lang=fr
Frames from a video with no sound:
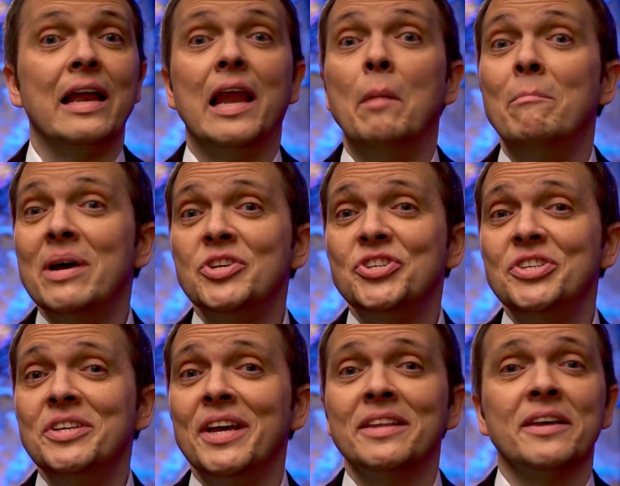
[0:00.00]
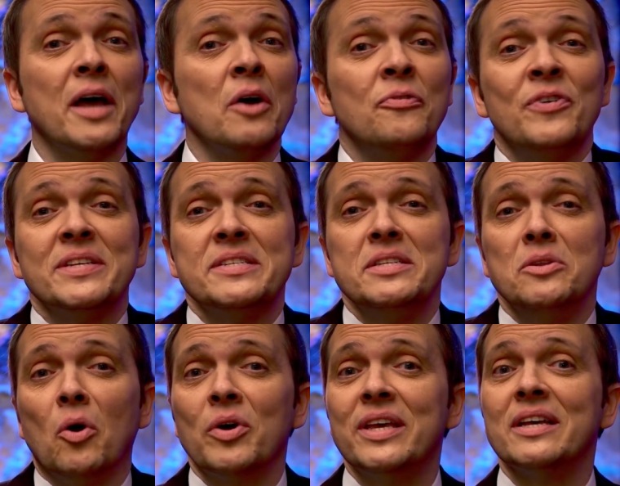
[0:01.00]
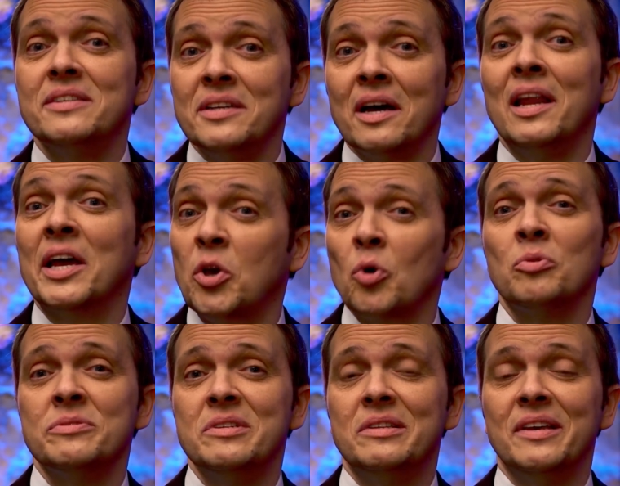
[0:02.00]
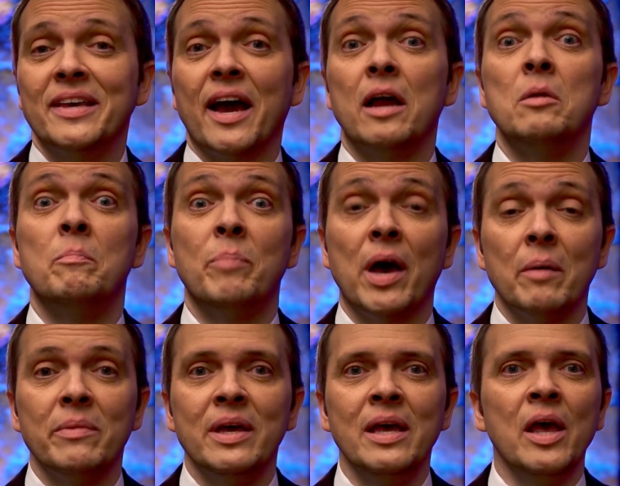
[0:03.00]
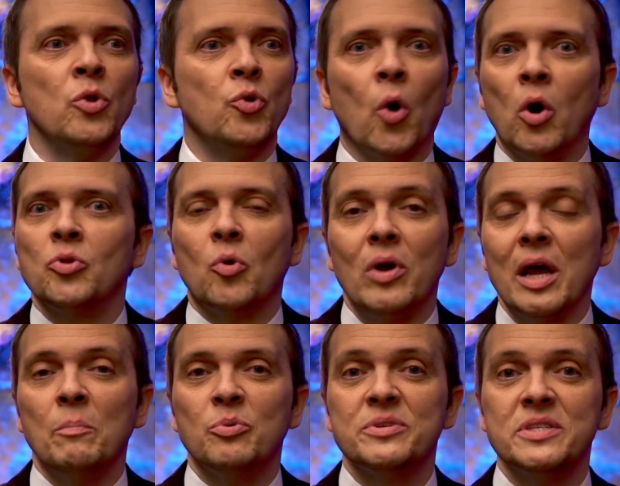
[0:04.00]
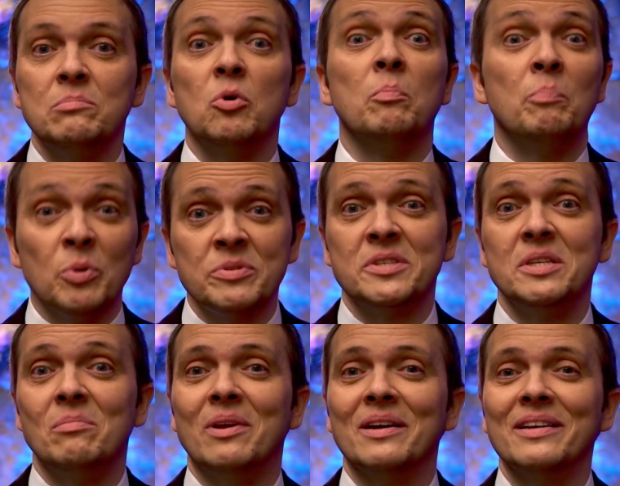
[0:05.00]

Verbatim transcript: La magie est un art fascinant qui attire la curiosité car elle permet de rendre l'impossible possible.